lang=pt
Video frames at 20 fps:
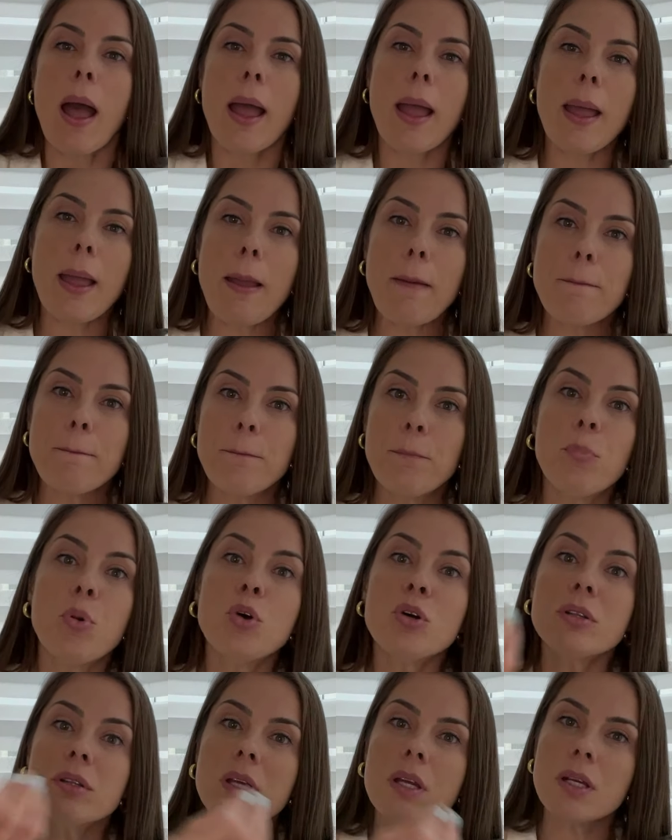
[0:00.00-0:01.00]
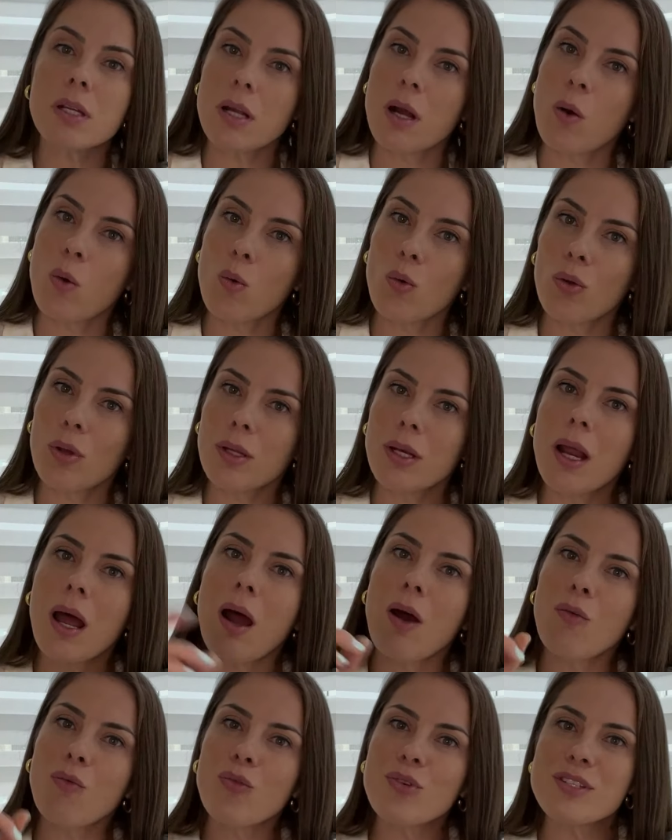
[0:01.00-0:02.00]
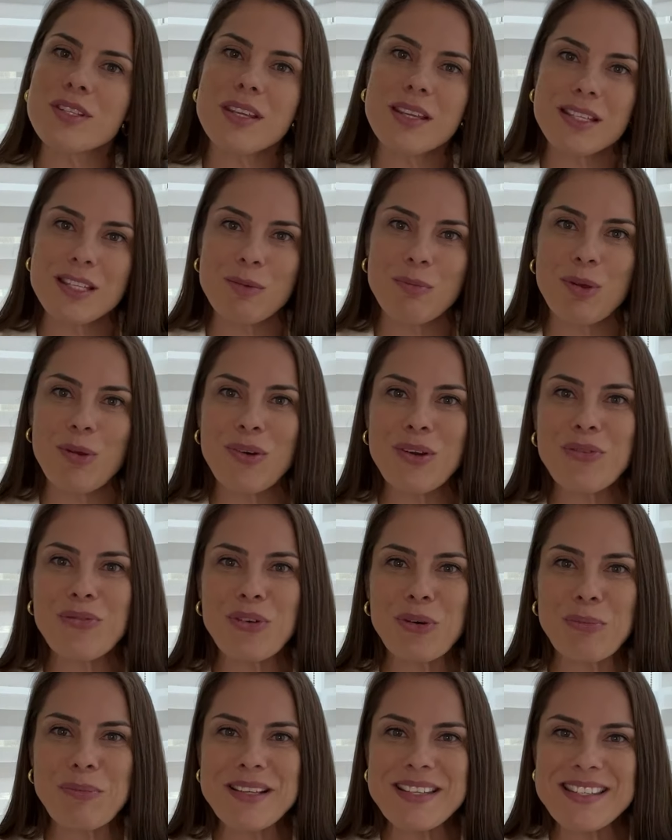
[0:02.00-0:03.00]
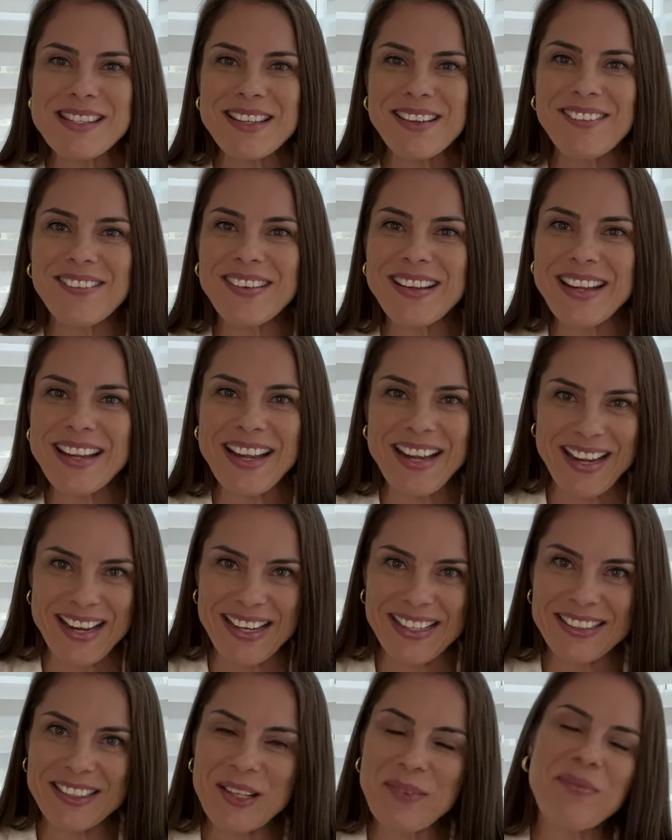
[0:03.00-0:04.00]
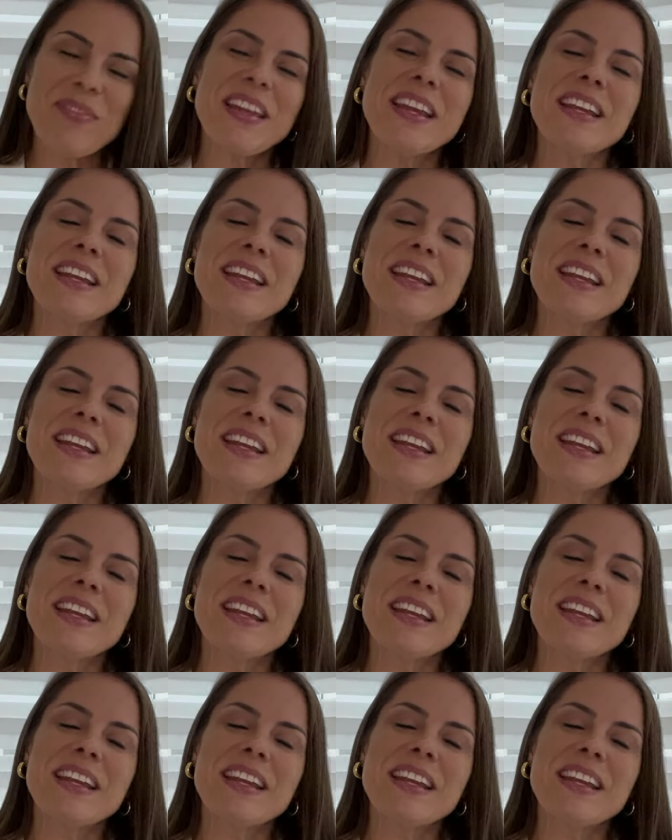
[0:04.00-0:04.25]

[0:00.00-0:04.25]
é, por ter cálculo renal, você recebeu a informação errada.